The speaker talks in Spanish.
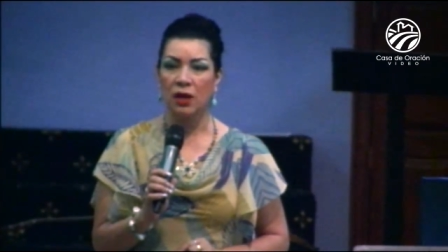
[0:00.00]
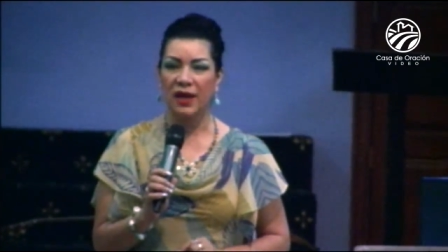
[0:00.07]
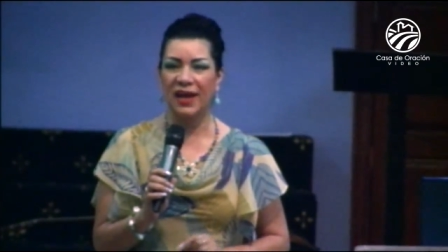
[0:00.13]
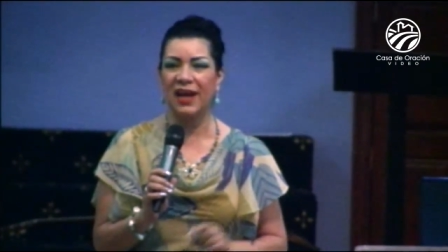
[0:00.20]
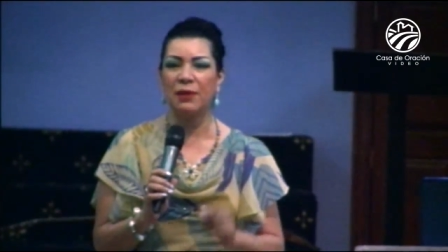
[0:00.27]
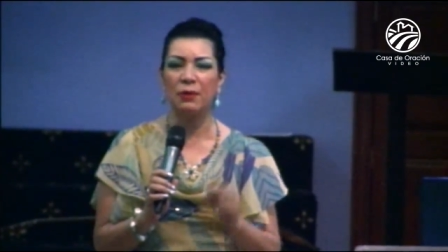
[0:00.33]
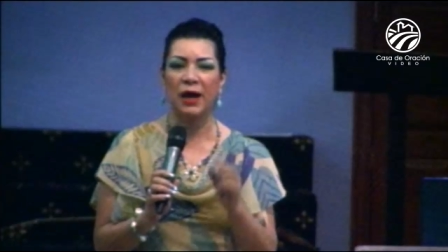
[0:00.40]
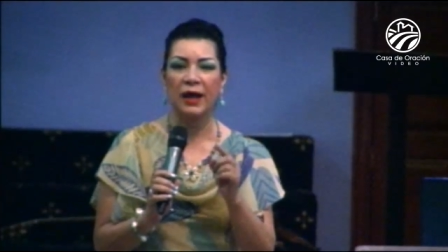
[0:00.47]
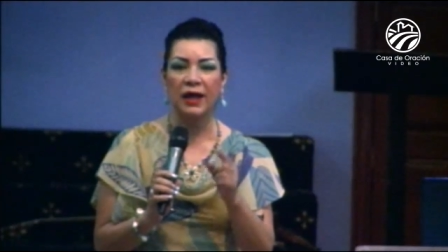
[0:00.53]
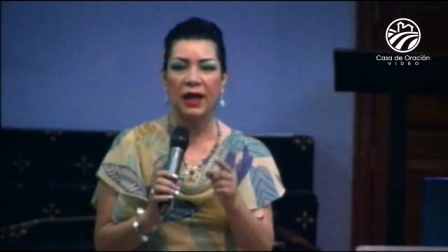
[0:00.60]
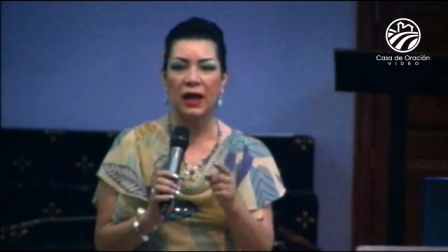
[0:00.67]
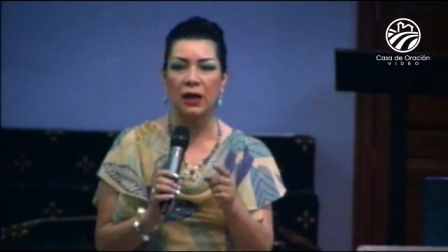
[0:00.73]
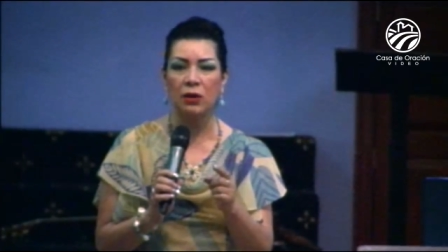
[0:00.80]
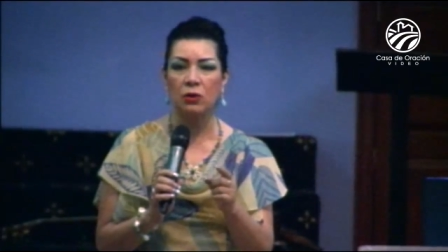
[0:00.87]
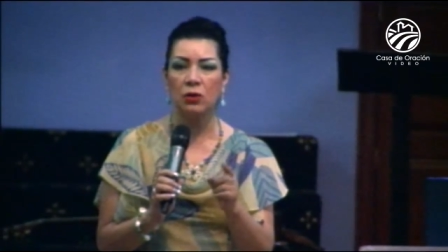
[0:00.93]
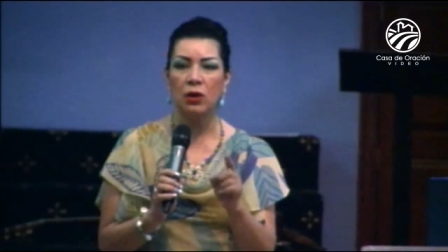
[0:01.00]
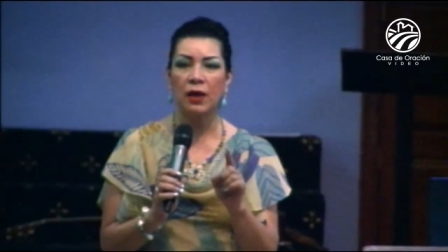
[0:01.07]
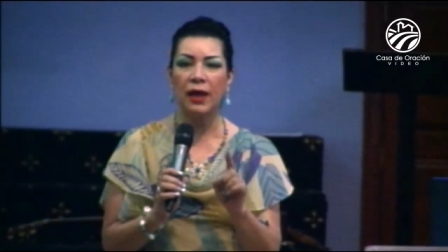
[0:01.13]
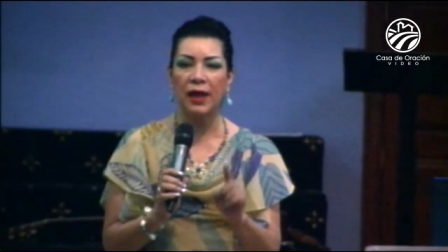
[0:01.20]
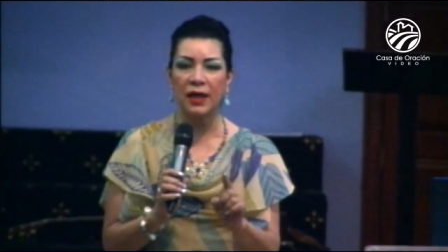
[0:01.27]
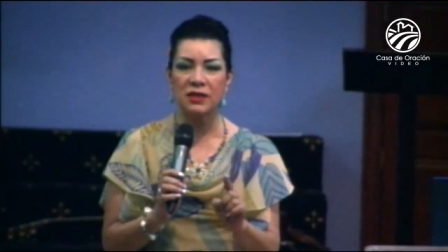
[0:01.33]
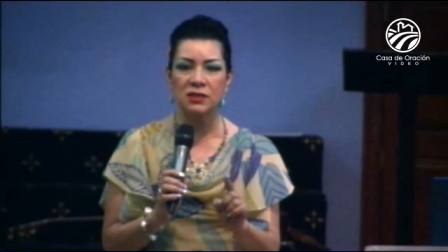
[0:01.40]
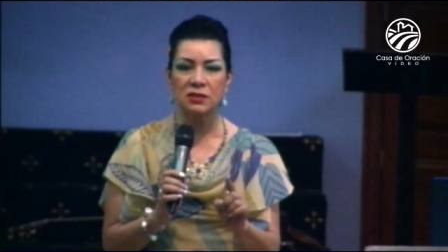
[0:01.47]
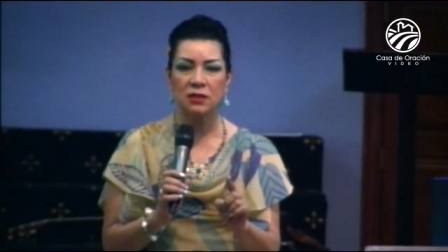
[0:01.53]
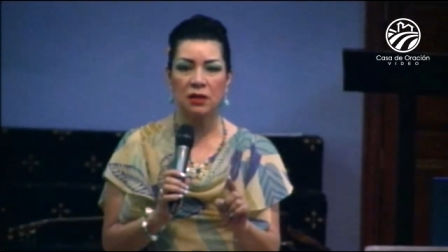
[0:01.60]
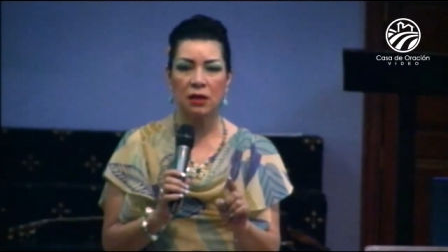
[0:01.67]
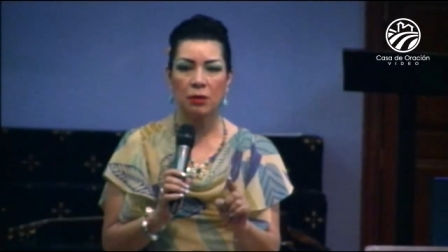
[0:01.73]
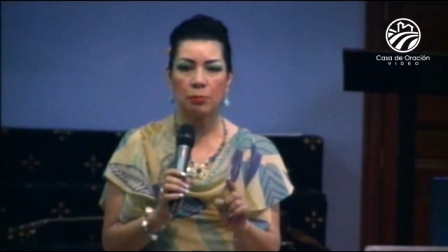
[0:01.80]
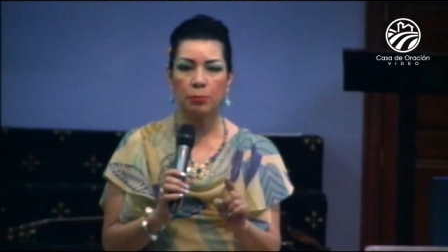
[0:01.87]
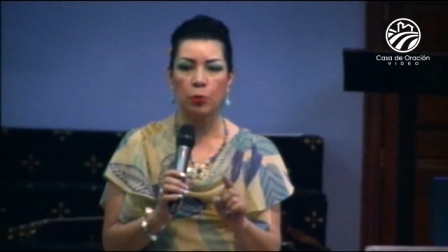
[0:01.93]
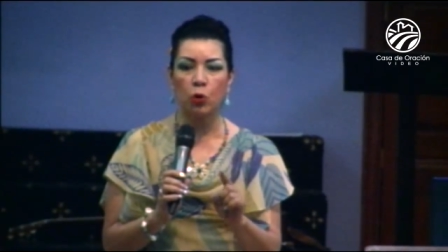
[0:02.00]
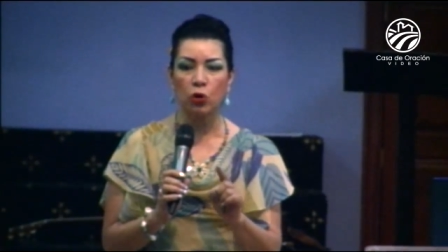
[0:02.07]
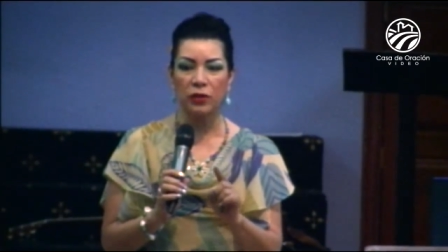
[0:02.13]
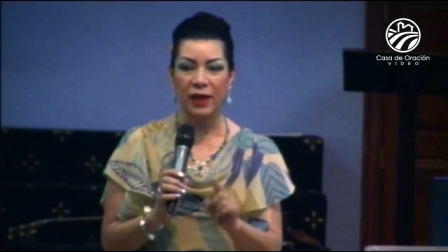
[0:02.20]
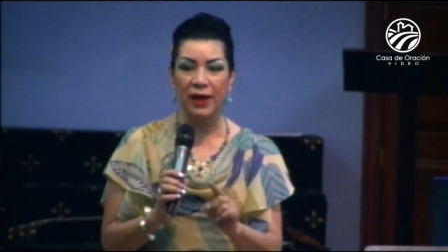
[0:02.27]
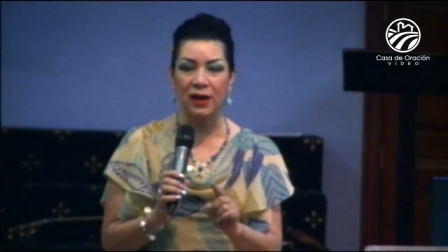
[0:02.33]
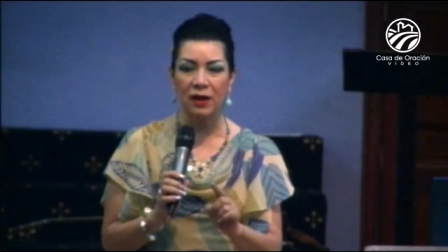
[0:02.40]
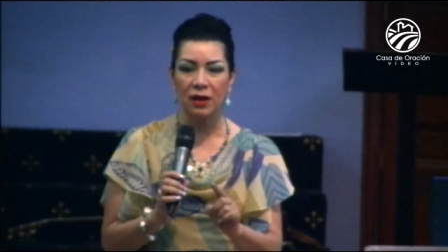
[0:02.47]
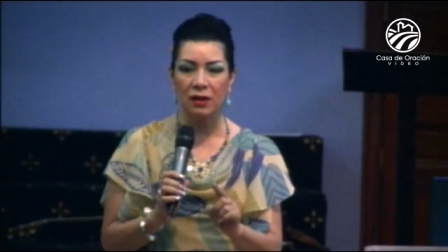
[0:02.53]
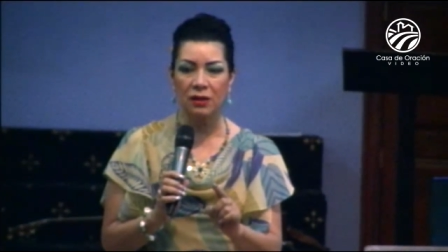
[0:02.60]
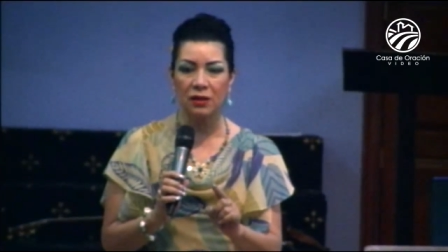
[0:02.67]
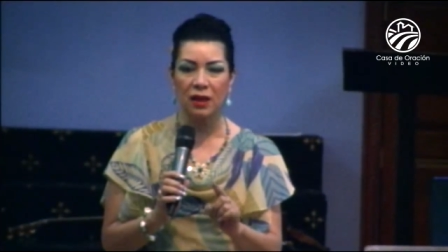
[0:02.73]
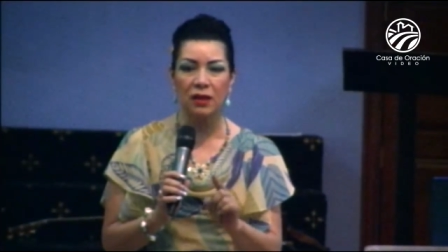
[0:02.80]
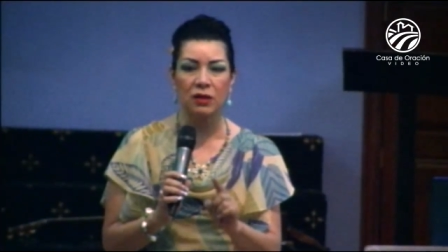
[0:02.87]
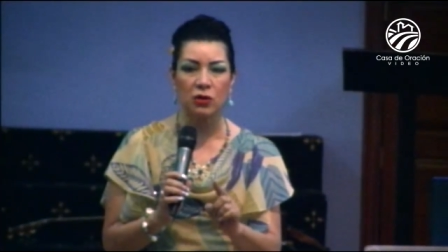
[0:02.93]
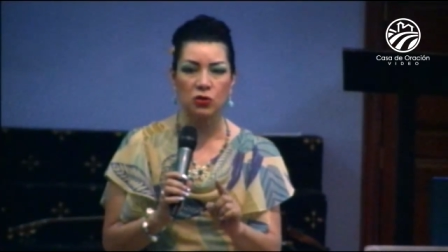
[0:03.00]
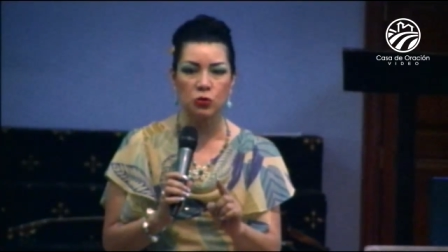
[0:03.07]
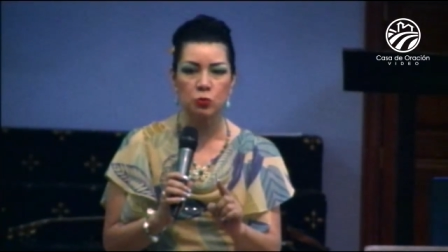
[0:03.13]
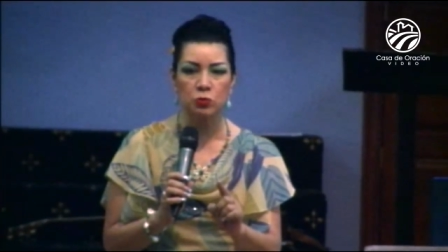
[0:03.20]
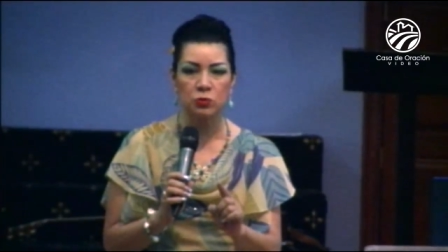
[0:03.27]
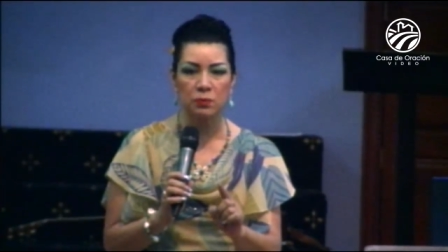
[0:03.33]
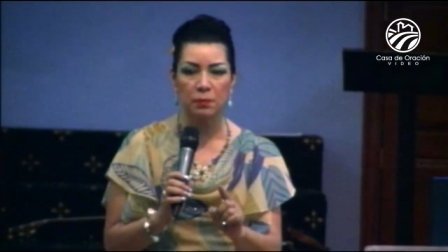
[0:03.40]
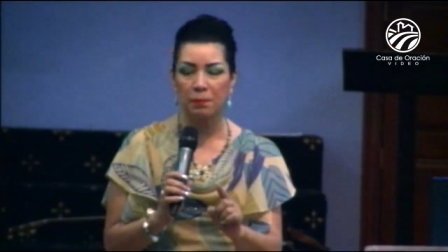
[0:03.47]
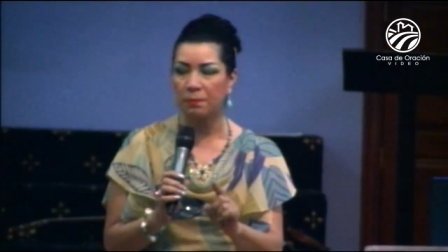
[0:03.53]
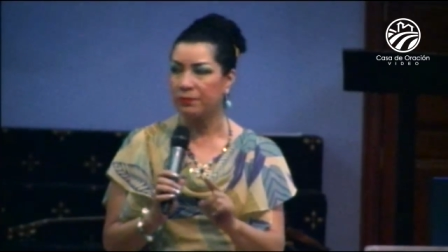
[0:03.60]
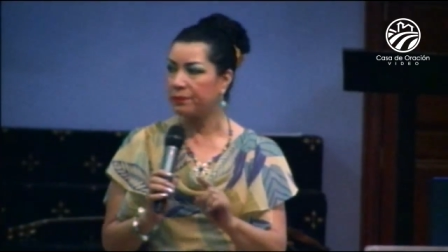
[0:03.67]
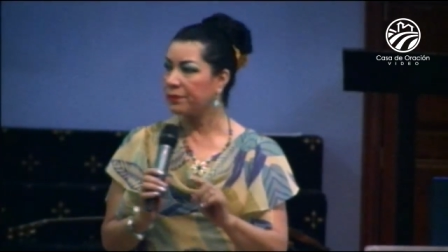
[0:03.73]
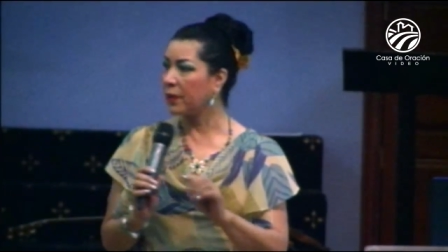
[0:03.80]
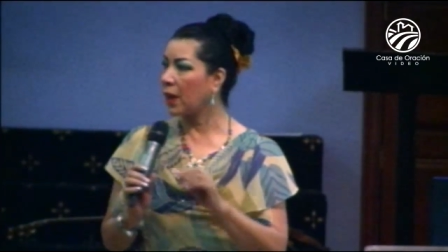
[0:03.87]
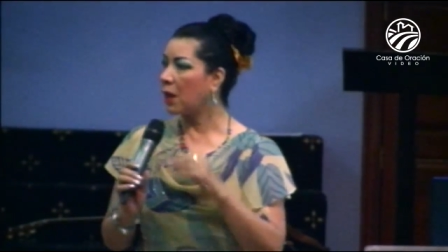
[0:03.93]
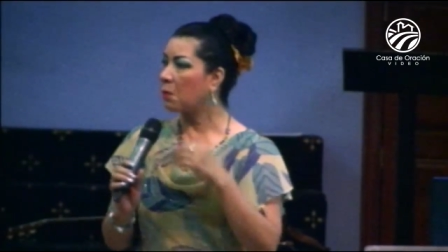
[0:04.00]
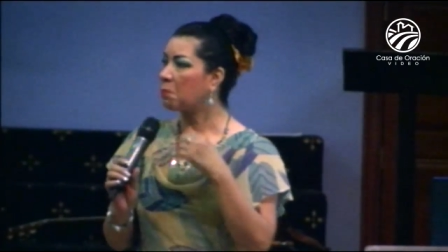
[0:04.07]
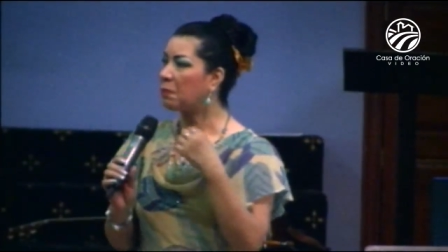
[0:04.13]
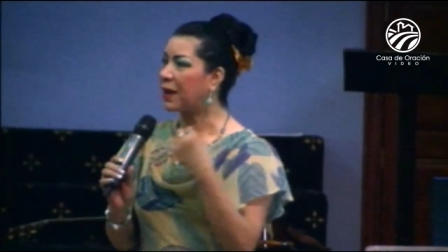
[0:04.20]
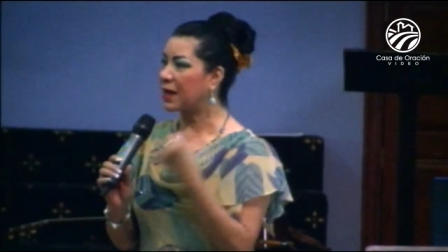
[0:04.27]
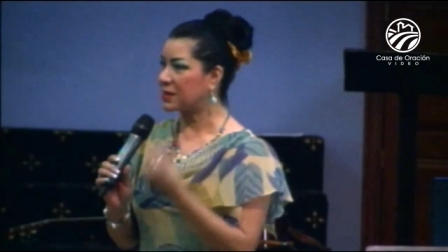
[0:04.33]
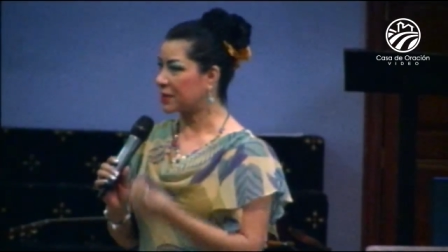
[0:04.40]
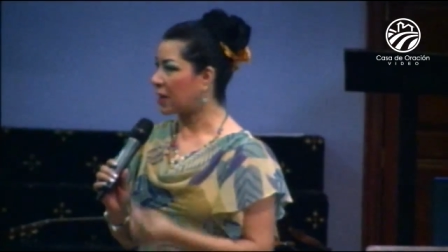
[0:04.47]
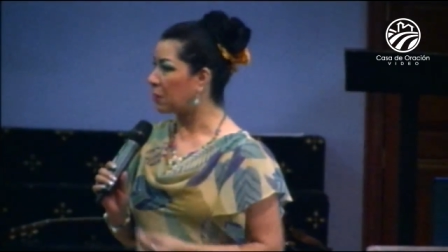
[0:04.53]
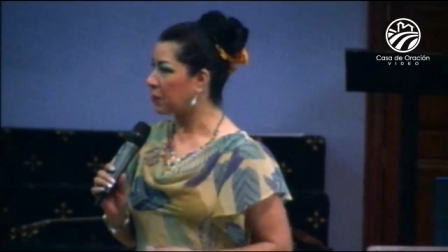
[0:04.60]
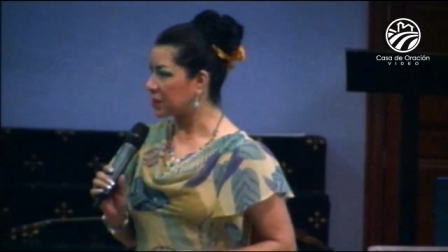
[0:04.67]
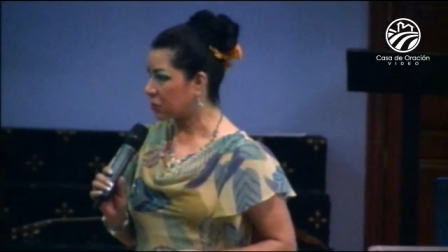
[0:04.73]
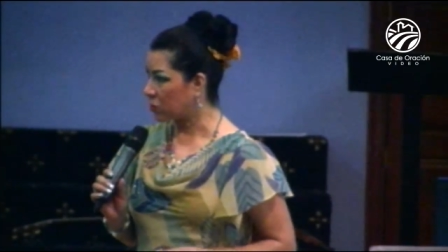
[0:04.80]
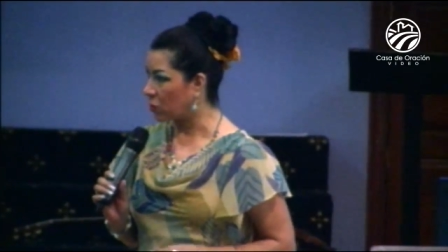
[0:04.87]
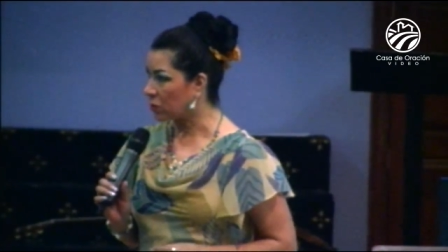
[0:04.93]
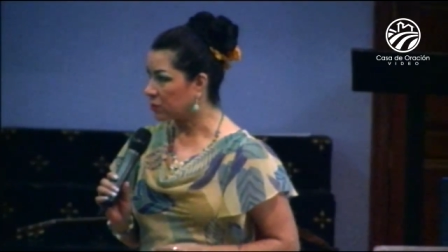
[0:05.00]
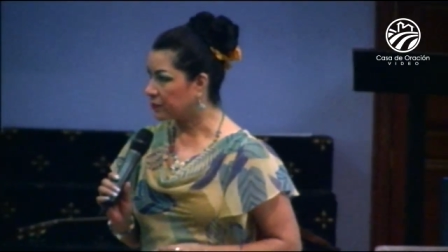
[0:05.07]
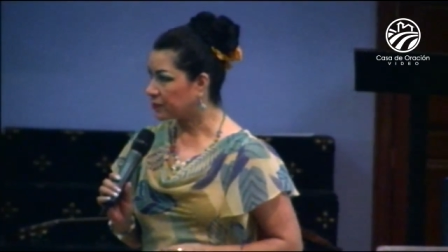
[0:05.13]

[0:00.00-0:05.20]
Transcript: El Evangelio es poder de Dios para salvación.